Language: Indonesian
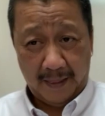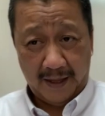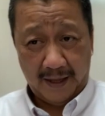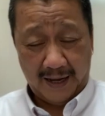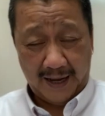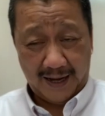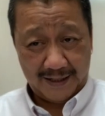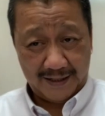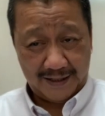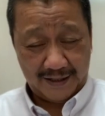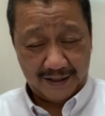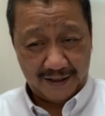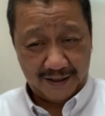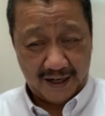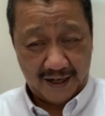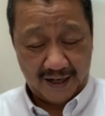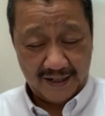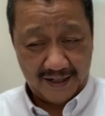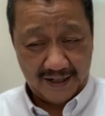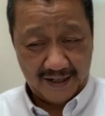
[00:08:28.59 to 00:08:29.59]
realistis
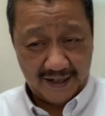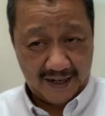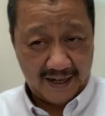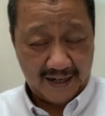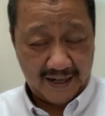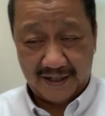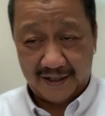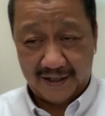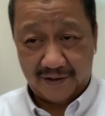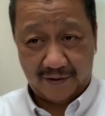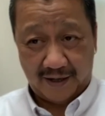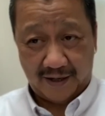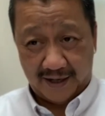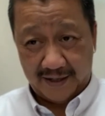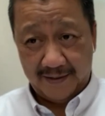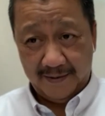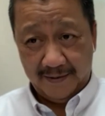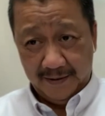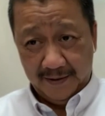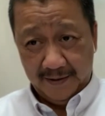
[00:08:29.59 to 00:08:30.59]
saja gitu kan.